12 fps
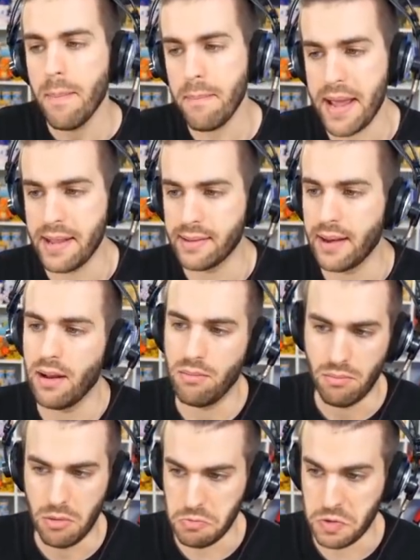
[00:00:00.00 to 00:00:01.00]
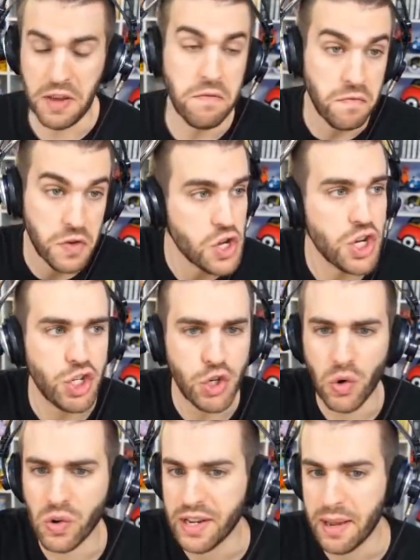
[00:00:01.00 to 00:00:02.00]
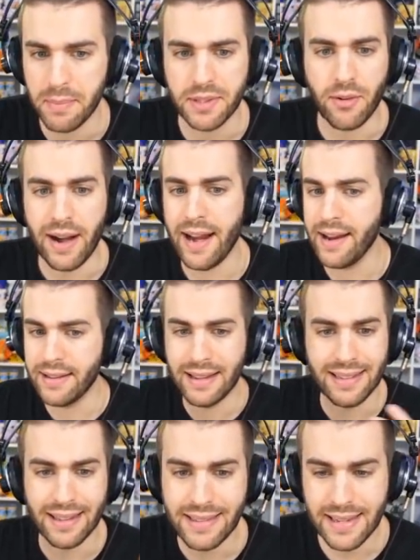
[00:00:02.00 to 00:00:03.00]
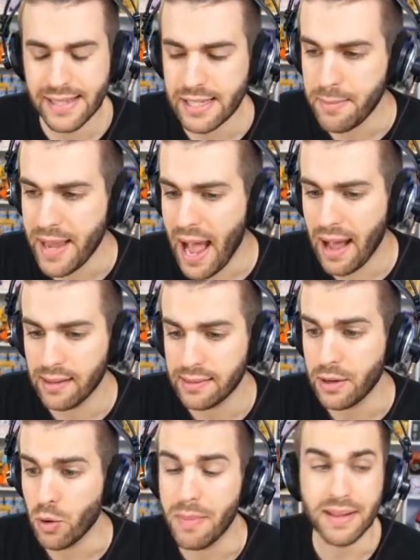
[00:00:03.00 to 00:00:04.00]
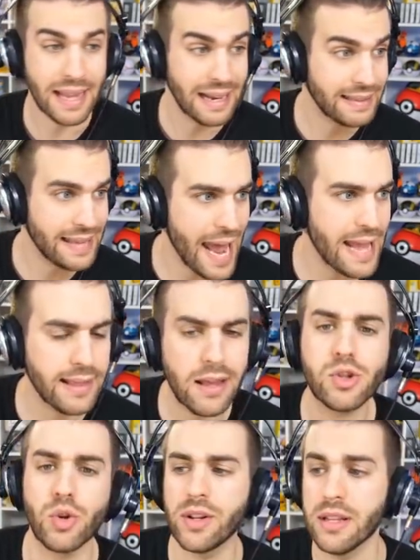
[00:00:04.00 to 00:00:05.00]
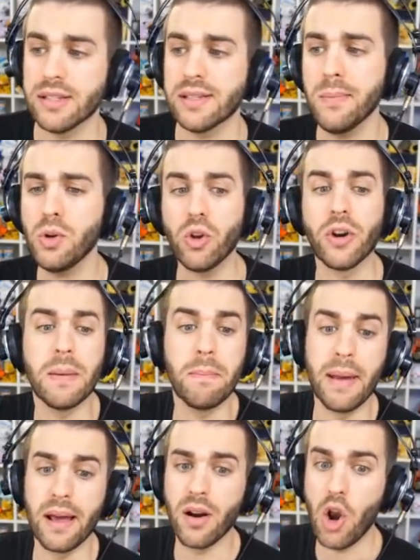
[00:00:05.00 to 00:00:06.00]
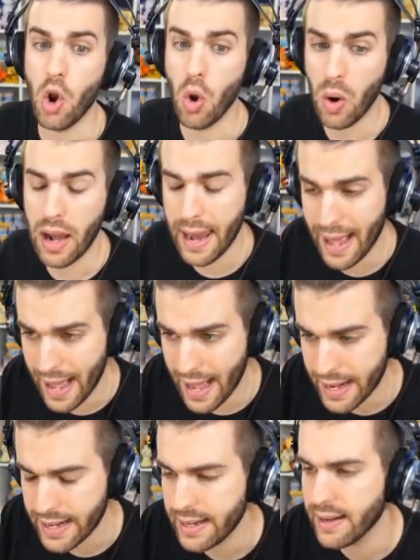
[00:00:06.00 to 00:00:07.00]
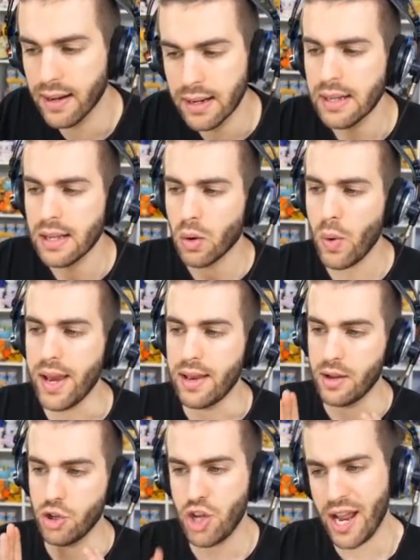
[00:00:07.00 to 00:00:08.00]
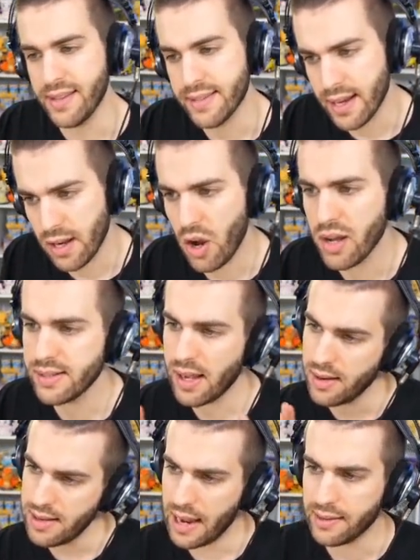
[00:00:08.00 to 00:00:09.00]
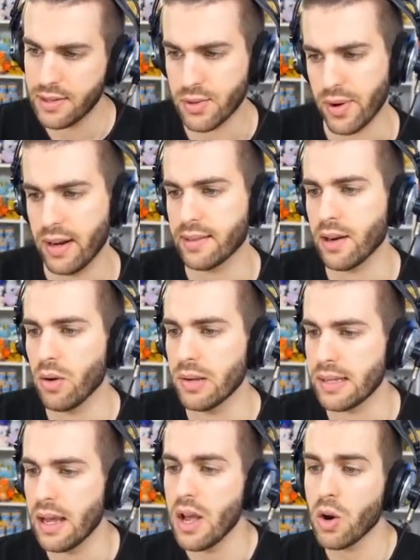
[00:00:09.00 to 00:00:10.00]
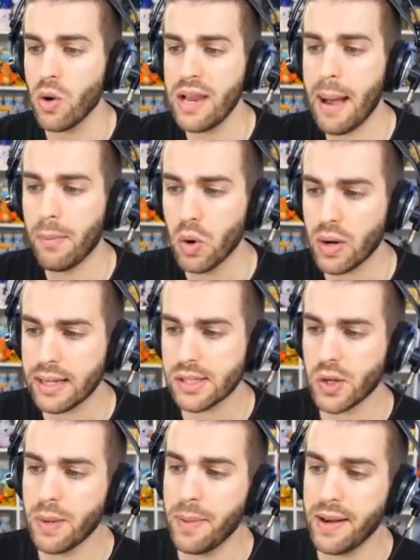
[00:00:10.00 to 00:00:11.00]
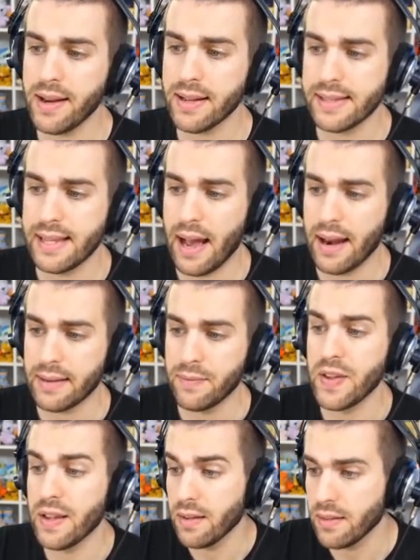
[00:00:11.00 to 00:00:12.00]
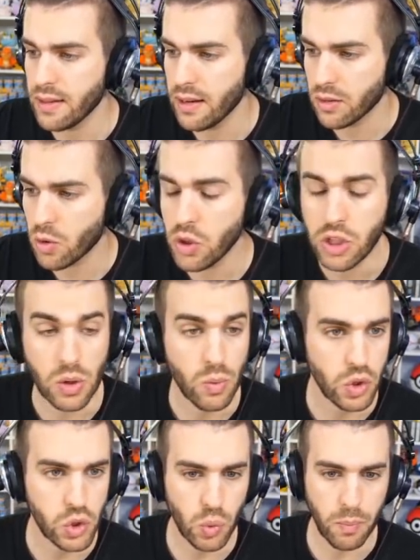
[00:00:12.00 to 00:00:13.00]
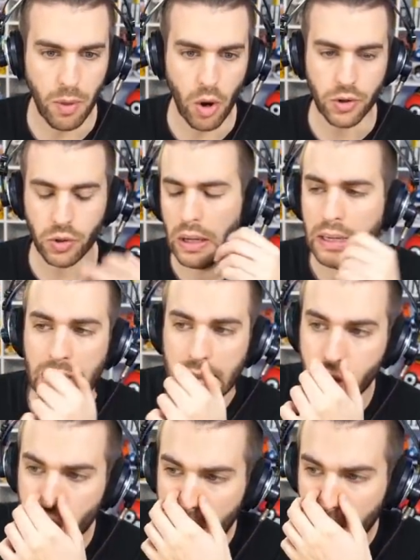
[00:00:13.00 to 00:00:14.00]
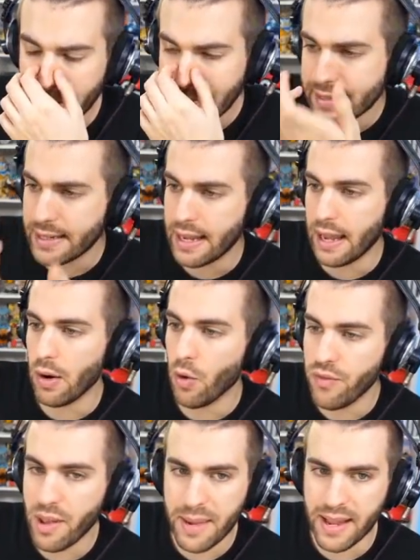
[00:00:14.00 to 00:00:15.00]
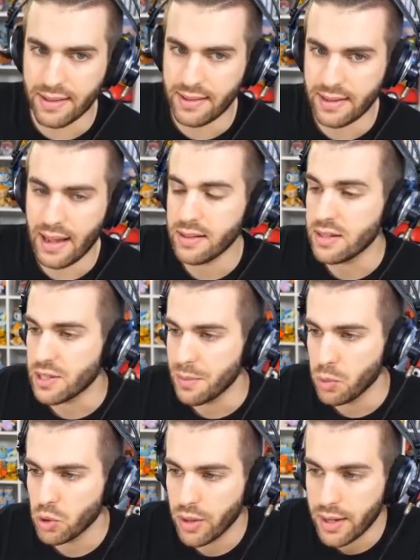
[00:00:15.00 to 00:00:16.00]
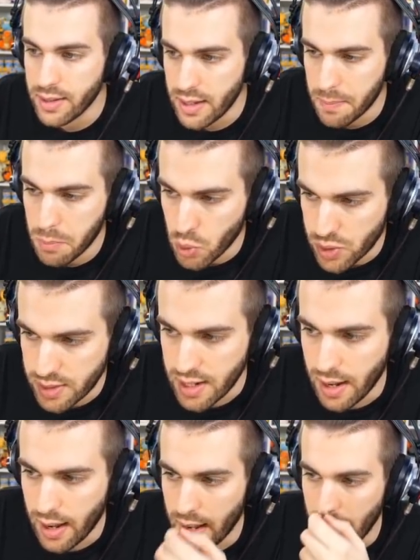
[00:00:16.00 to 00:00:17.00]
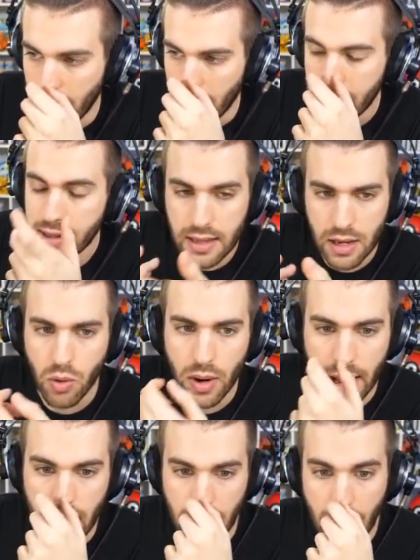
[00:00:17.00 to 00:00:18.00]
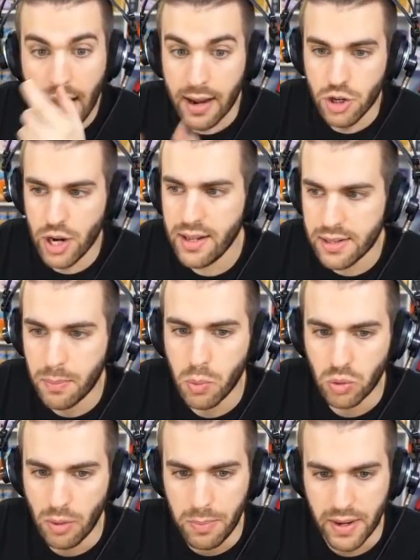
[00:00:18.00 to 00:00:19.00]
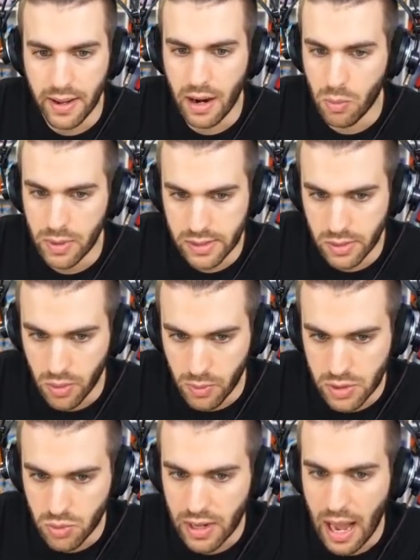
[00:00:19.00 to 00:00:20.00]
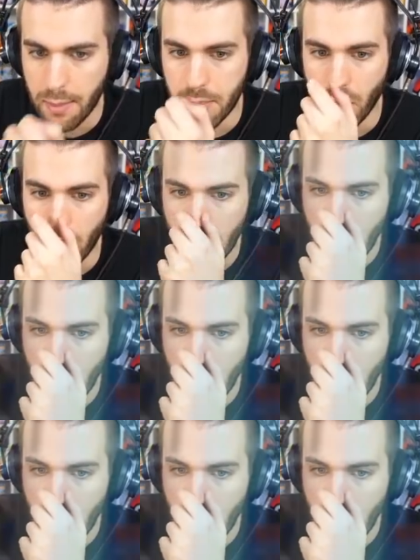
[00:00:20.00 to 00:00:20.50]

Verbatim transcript: mentre Game Vision, Game Trade e tantissimi altri come Daltenda sono i distributori per l'online. Quindi Jedis è una cosa, gli altri sono un'altra cosa. Cogliamo l'occasione per ringraziarvi del continuo supporto. Diciamo ragazzi che ovviamente da distributori di bustine eh, alle edicole anche Jedis appunto applicherà questo, questo cambio.